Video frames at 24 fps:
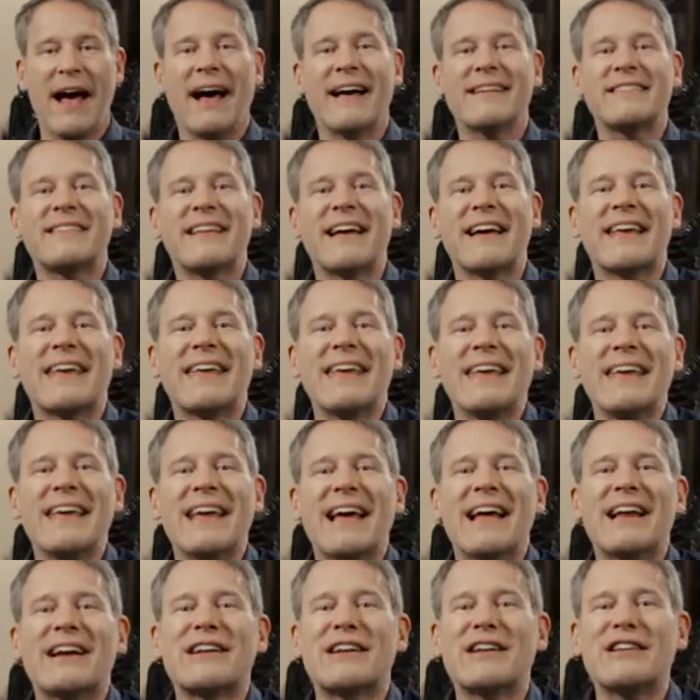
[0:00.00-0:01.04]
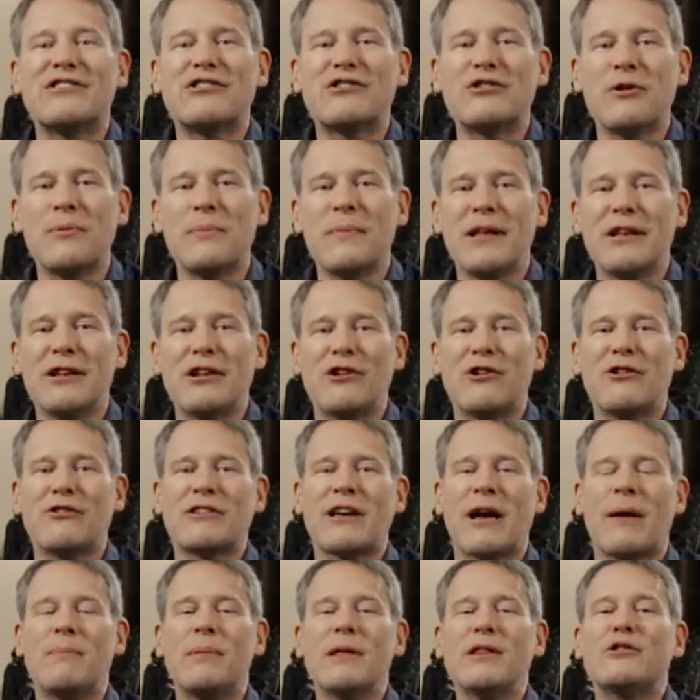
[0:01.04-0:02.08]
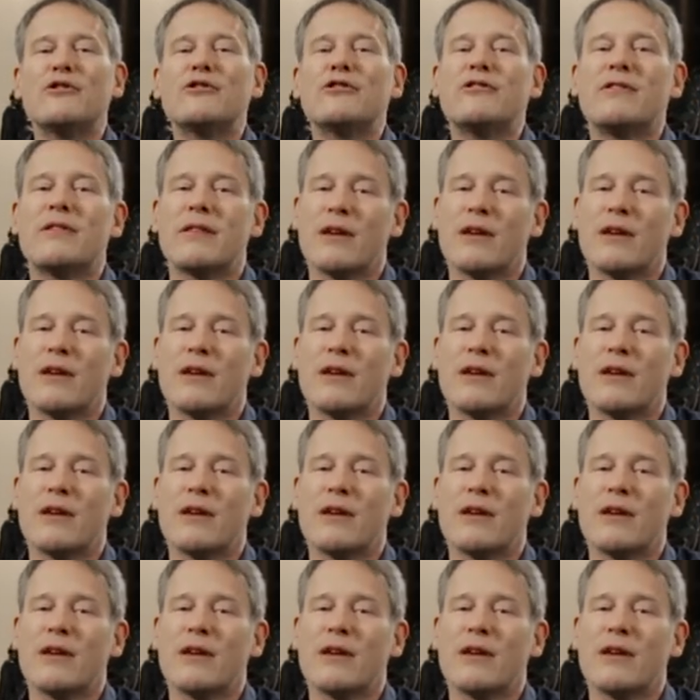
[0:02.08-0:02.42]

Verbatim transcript: Hasta aquí el resumen de los capítulos